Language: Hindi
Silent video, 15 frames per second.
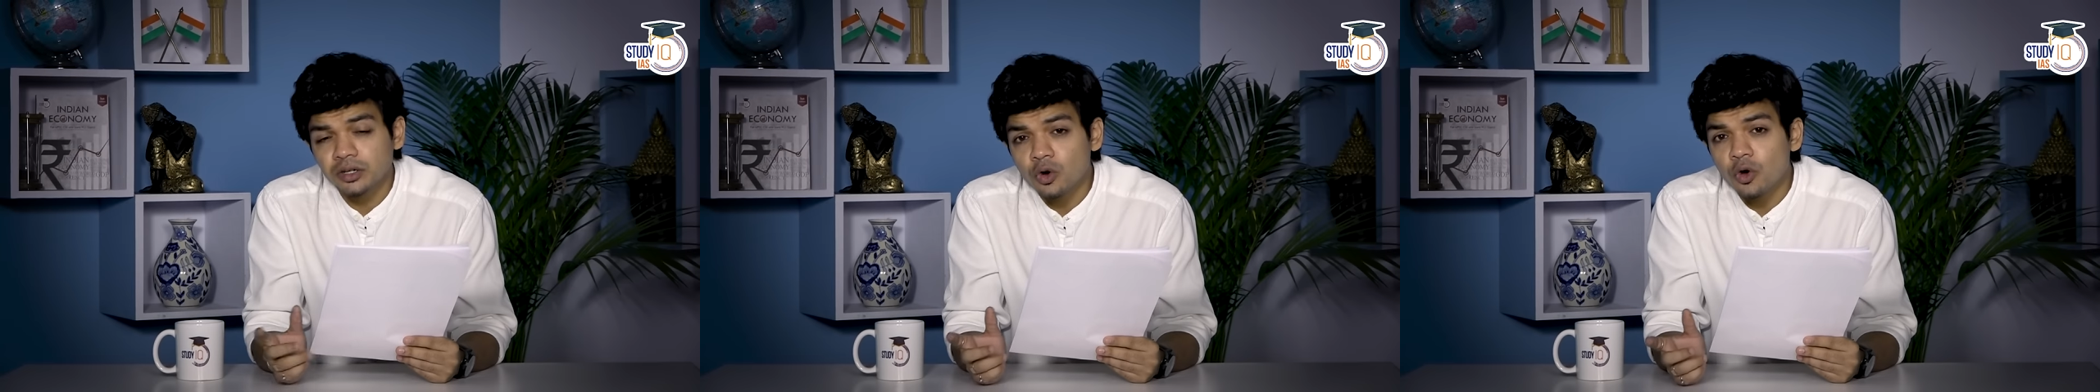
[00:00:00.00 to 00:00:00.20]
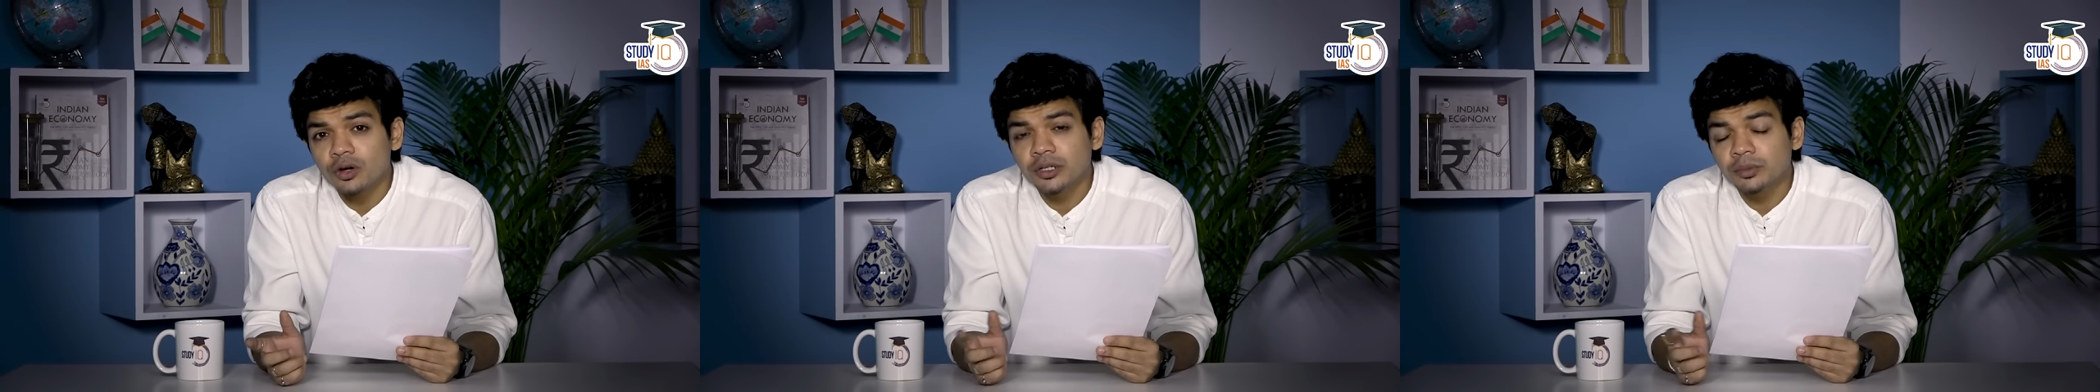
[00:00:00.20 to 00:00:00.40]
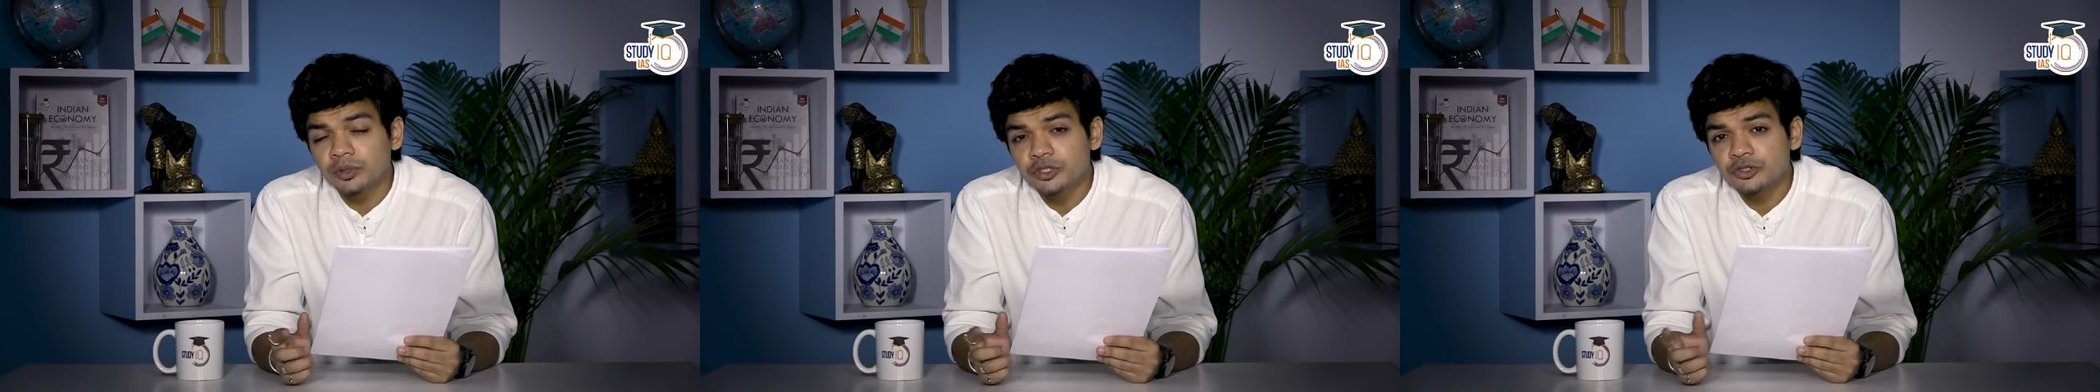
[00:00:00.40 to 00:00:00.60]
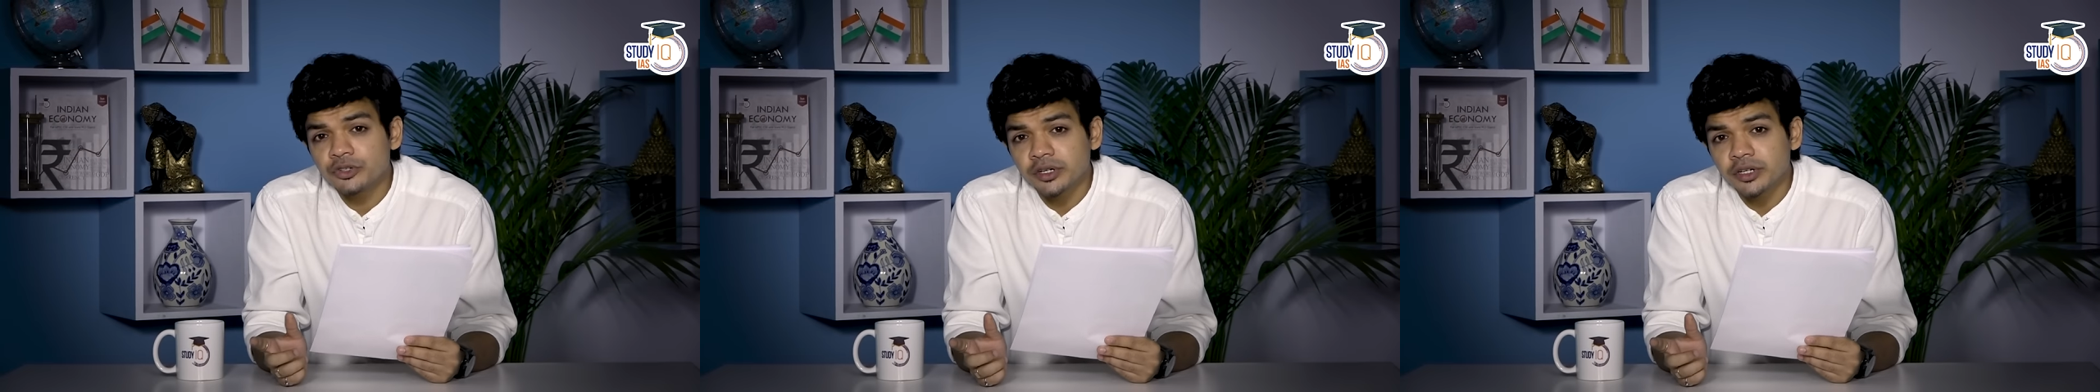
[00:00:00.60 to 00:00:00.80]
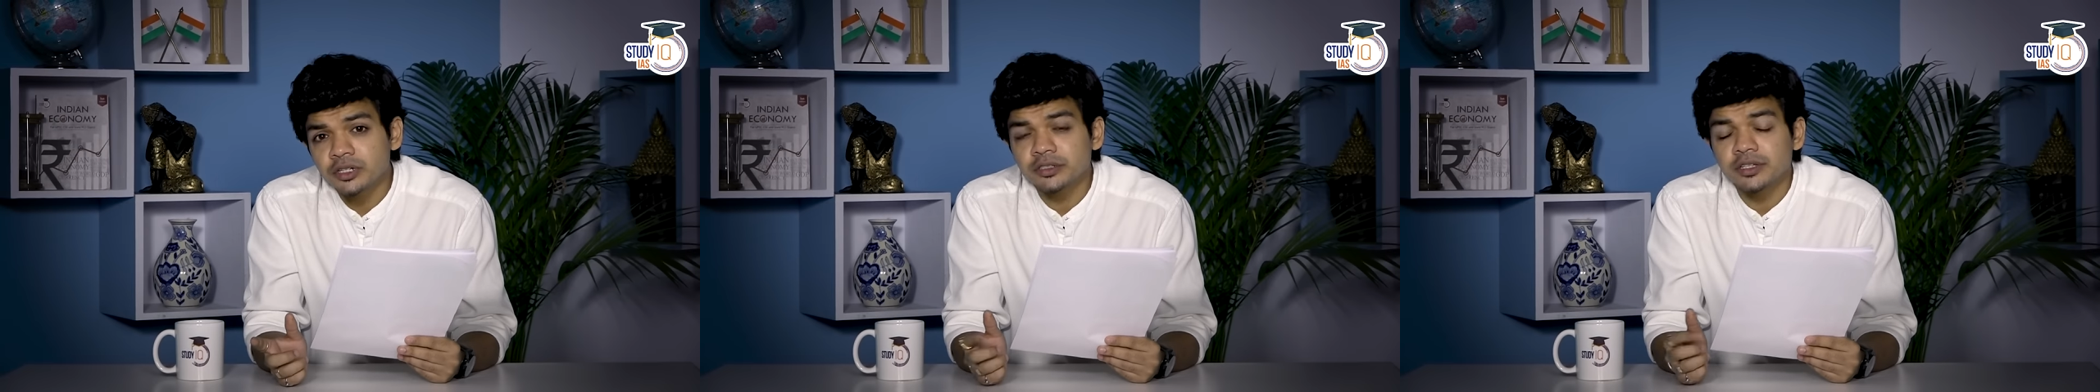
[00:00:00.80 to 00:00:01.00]
गौली ब्रिज
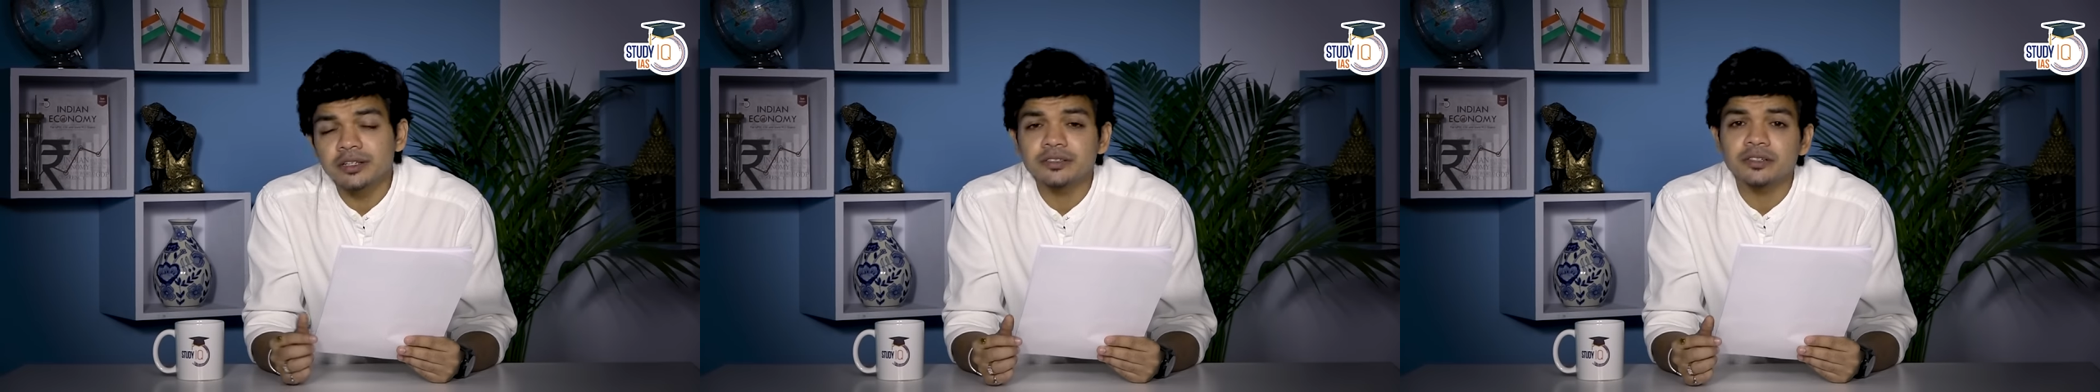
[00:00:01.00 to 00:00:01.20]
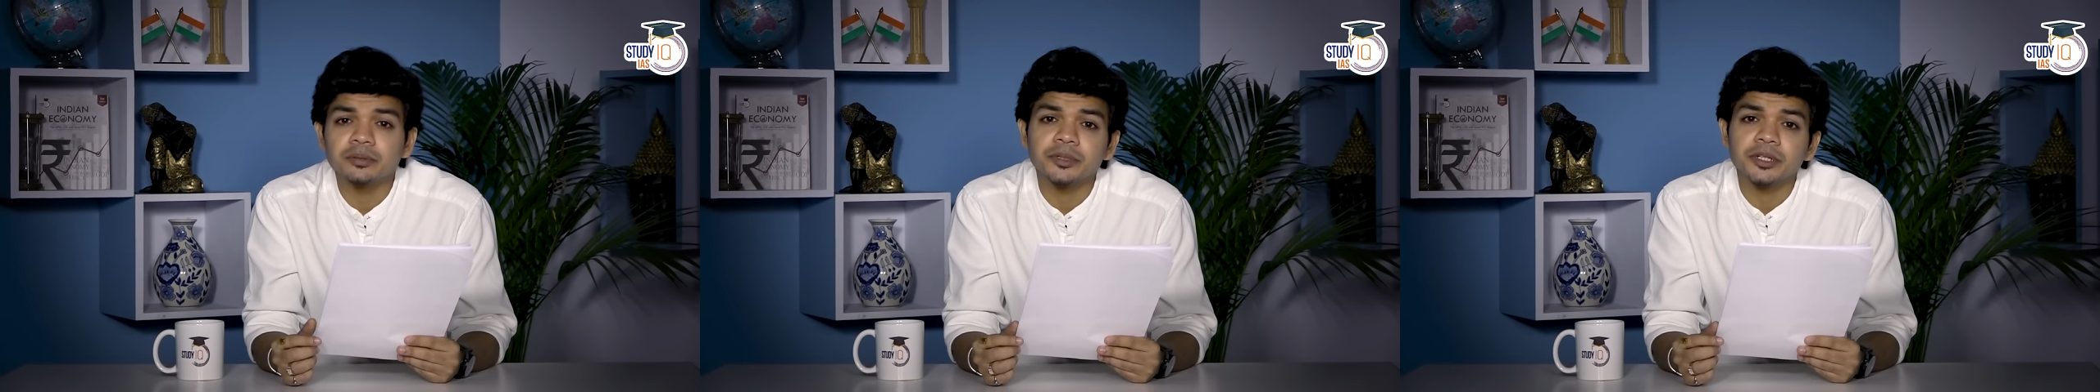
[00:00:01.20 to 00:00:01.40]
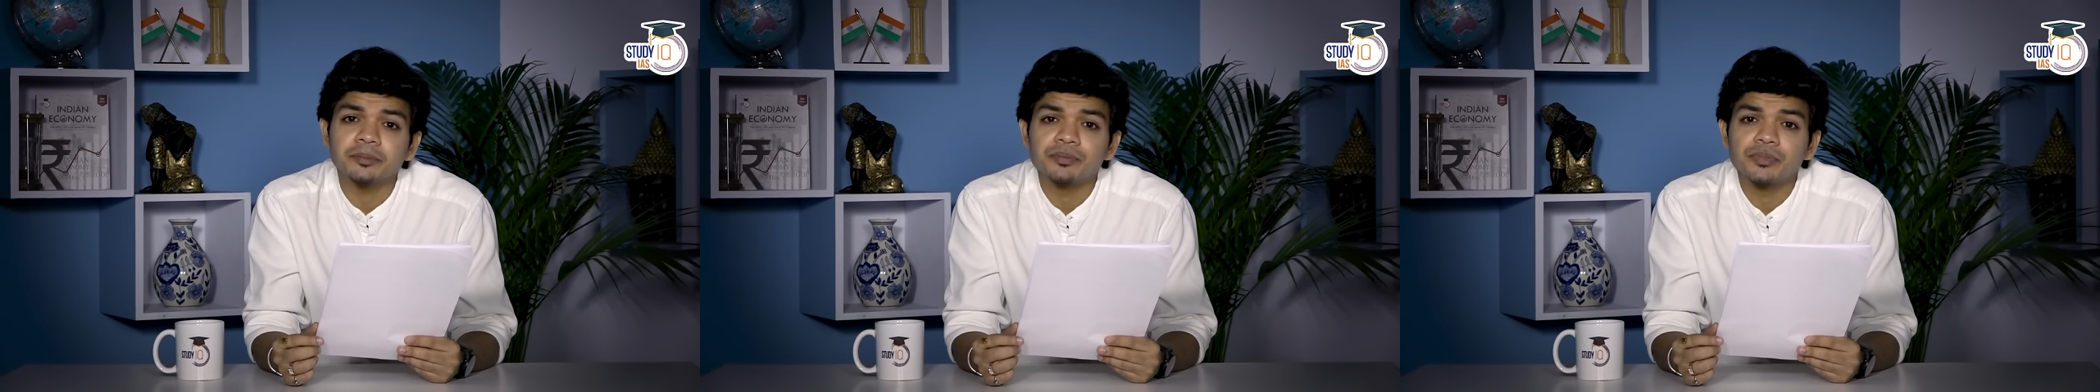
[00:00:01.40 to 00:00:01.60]
टनल डिज़ास्टर में